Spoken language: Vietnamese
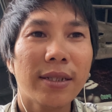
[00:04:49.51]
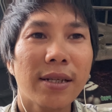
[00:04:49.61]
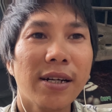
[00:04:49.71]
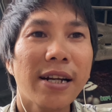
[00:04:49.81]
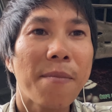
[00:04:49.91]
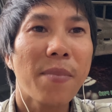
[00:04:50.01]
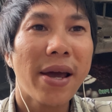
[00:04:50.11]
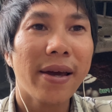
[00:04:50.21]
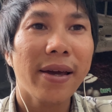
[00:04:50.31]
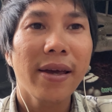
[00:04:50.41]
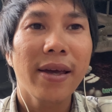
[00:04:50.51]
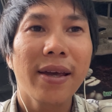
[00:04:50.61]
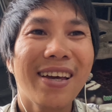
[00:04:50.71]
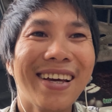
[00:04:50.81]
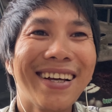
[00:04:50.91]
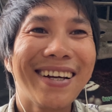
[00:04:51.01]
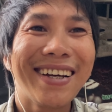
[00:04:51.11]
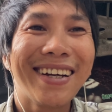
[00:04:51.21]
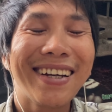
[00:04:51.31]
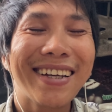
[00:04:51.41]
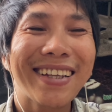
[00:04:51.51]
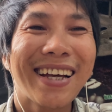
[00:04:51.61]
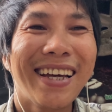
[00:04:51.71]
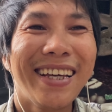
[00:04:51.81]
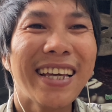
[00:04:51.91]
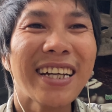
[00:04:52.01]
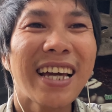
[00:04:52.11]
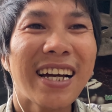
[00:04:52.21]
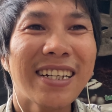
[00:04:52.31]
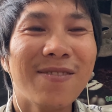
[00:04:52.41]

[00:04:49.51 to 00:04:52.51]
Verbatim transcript: sự đam mê thì chắc chắn